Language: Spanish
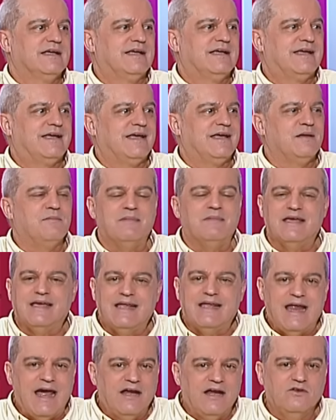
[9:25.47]
que
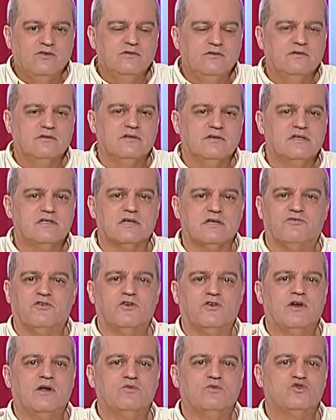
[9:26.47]
emigraron y se
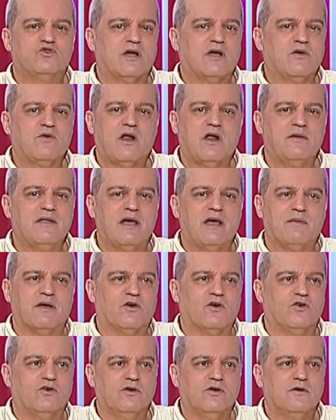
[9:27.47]
fueron a buscar una vida
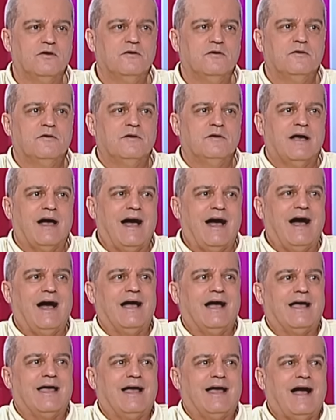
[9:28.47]
mejor
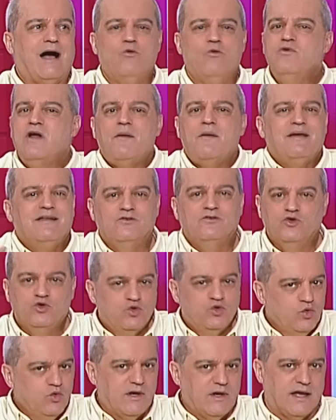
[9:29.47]
a una
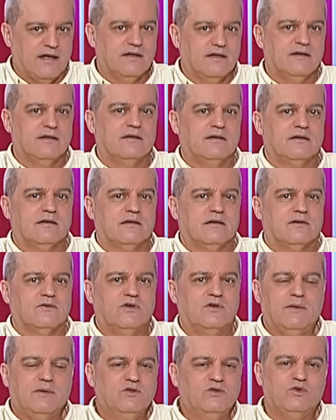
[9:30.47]
aventura,
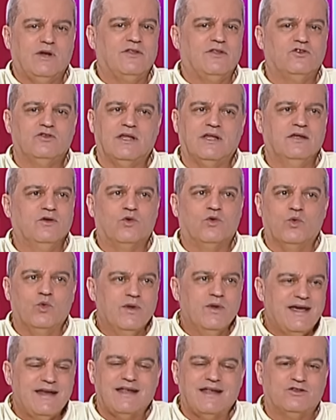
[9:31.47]
una aventura donde
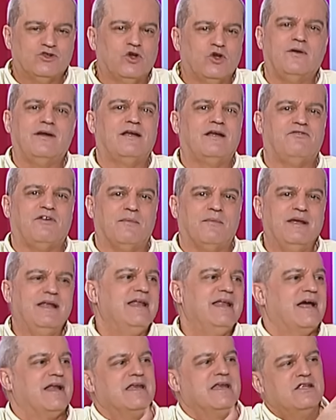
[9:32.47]
incluían a toda la
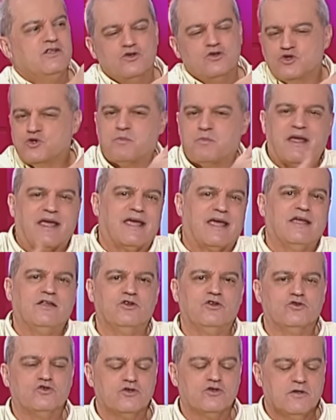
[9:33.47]
familia, niños
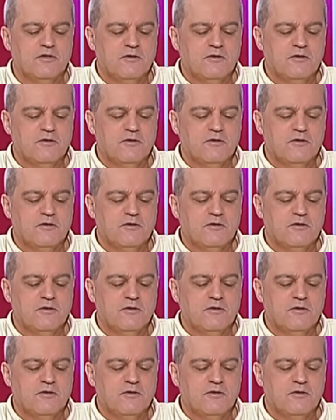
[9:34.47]
pequeños,